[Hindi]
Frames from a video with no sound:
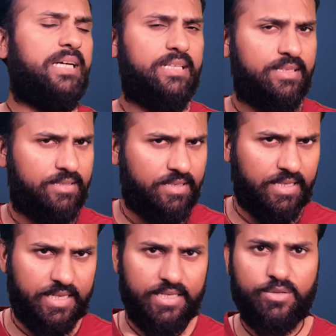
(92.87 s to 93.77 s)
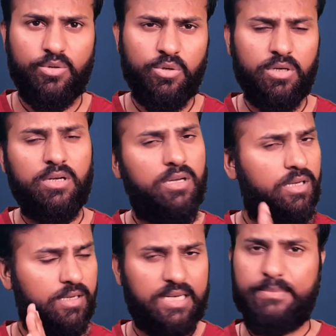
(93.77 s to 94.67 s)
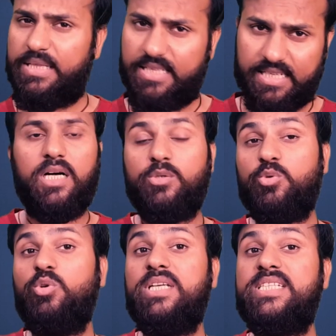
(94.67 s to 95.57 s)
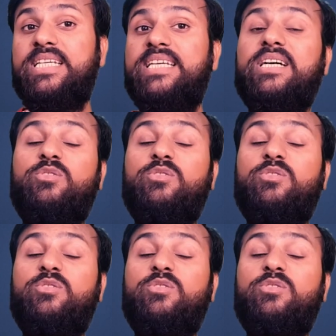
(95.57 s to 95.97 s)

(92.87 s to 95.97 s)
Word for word: ज़्यादा अंतर देखने को नहीं मिलता है अंततु लिस्टिंग के